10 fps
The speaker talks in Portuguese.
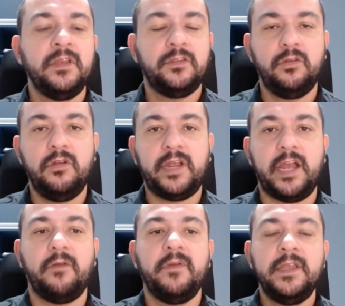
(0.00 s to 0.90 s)
do
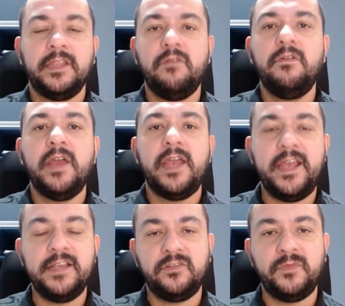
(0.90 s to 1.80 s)
local. Então,
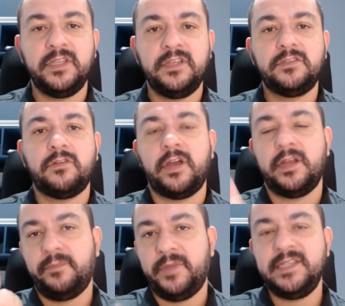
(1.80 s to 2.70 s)
resumindo a
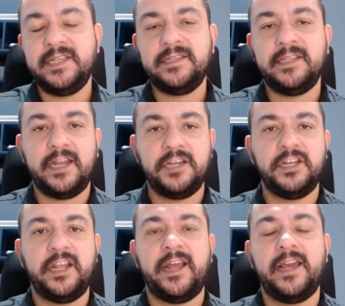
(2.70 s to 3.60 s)
história, presença da
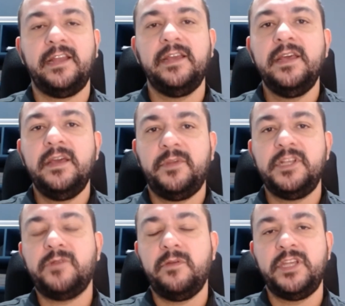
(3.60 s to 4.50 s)
gardinerela,
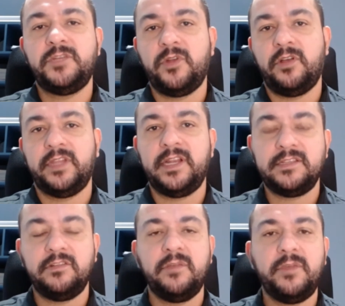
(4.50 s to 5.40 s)
principalmente por
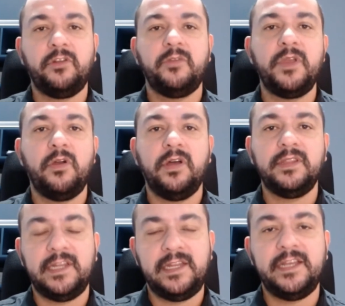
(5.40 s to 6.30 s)
alteração da
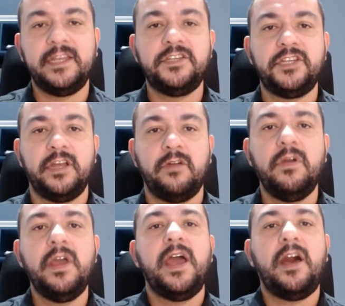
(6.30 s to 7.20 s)
microbiota ali na
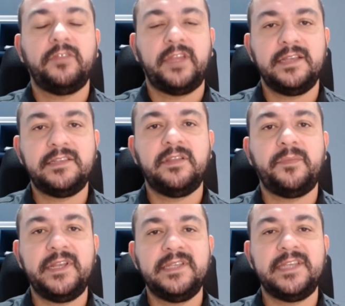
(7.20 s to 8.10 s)
região, alteração da
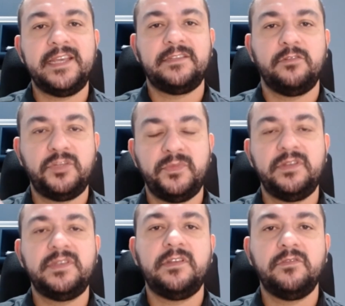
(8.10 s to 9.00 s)
presença ou
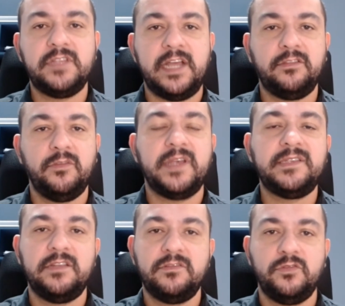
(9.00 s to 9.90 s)
diminuição dos
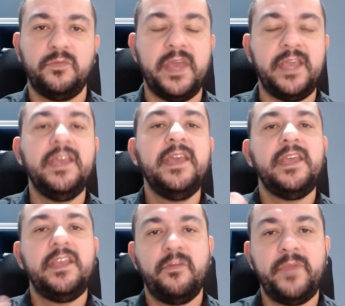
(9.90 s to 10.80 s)
lactobacilos do bem
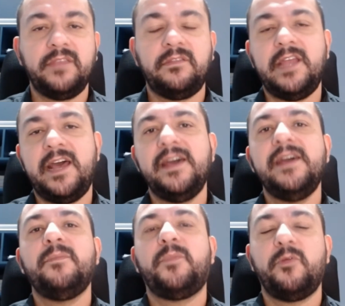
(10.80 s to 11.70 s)
e aumento
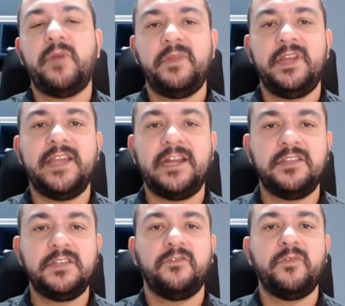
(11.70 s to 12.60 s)
da probabilidade
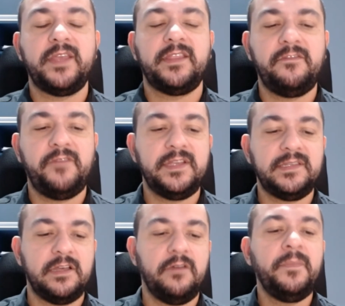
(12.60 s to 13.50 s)
de desenvolvimento da
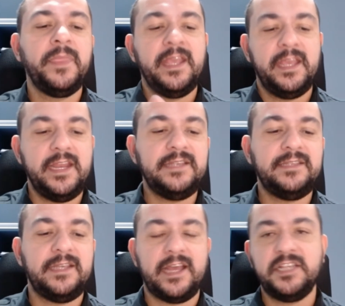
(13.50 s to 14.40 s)
infecção. E
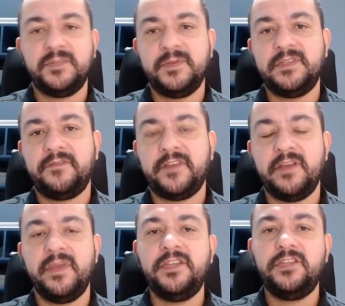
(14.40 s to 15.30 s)
nesse caso
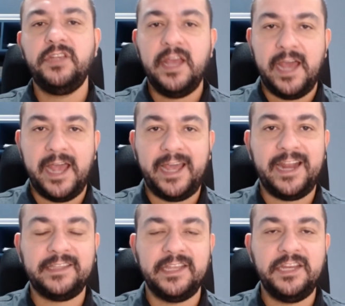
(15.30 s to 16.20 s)
especificamente, a
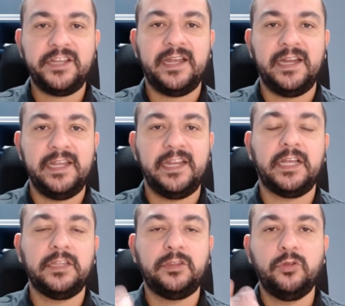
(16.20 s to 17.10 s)
característica
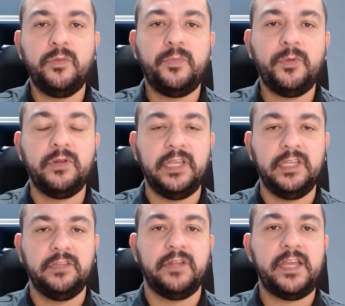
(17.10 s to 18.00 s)
clínica do
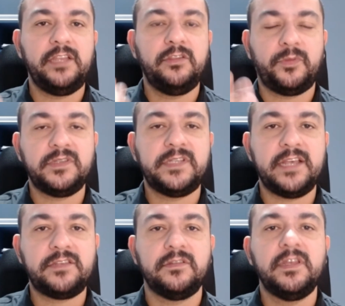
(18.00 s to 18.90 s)
plurido né, e do
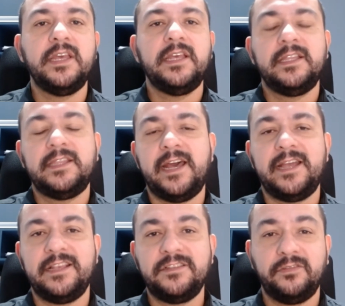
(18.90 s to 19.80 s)
processo da,
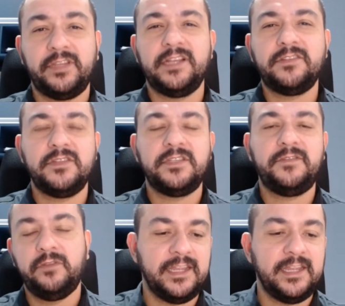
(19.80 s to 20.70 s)
das alterações
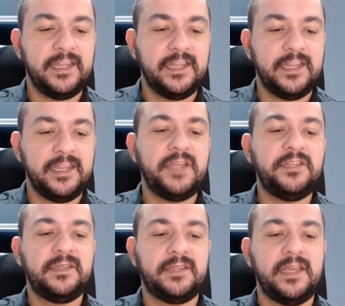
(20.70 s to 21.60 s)
inflamatórias, característica também
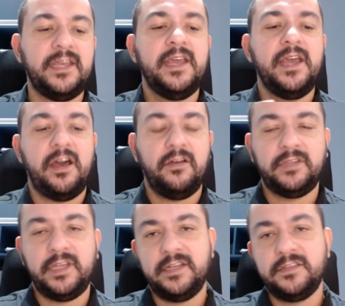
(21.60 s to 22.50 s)
de ter
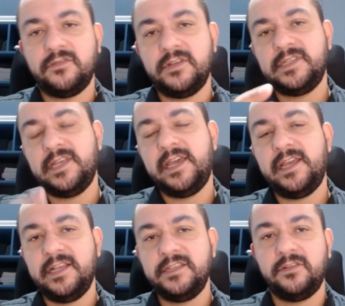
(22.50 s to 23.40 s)
alterações
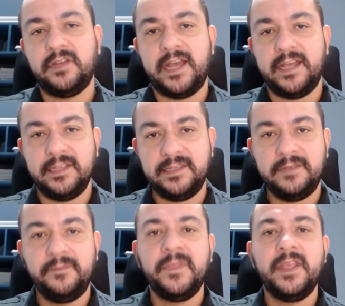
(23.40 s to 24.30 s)

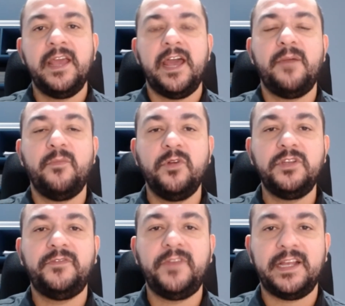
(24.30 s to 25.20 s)
relacionadas à
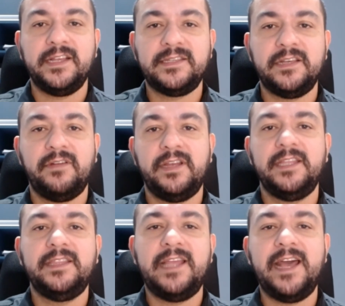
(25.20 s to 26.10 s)
modificação
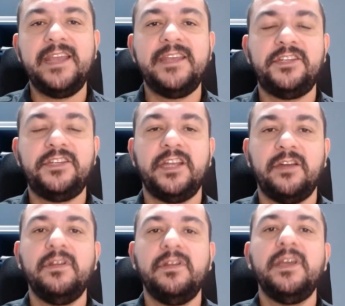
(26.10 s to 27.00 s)
ali da região